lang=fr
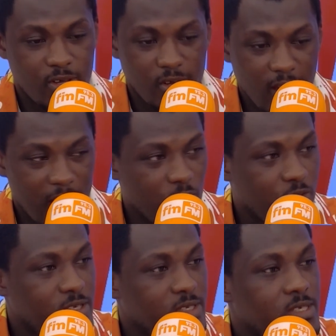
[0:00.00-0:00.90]
en
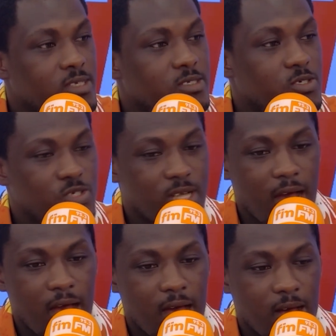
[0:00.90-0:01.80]
lui
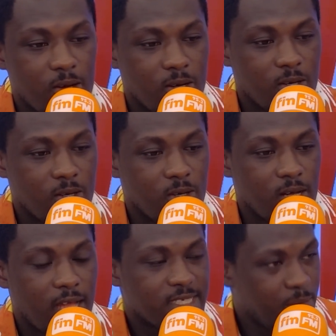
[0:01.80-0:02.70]
jusqu'à euh, à
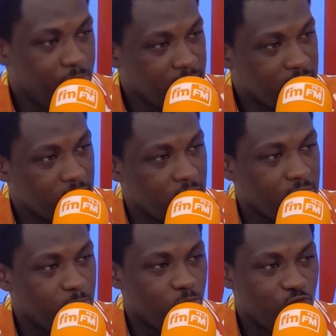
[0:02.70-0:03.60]
sa prise de
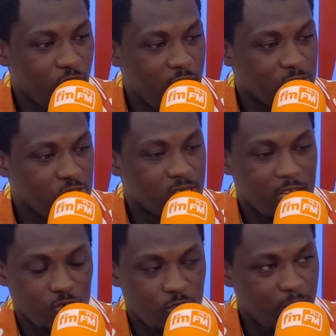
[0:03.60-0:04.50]
pouvoir jusqu'à son
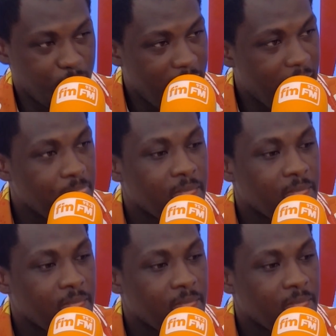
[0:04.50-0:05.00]
départ. Mm.